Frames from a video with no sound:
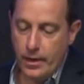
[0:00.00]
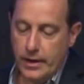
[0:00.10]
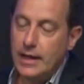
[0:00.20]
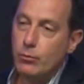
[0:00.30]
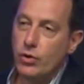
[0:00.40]

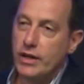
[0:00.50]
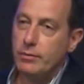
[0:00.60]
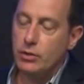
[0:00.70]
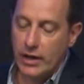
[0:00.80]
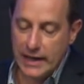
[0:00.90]
Y la mujer
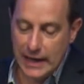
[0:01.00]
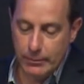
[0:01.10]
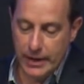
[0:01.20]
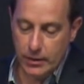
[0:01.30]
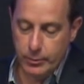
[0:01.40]
vino a
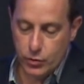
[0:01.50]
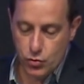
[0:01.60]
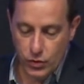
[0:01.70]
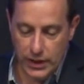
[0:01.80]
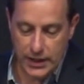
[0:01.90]
clamar por
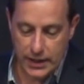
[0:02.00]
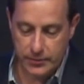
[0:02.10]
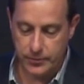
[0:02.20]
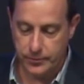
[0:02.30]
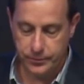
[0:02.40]
su hija,
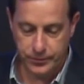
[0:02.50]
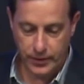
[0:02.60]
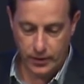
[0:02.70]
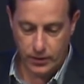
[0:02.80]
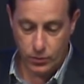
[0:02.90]

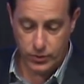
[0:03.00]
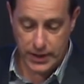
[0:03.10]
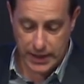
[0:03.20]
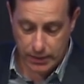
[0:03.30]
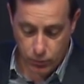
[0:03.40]
una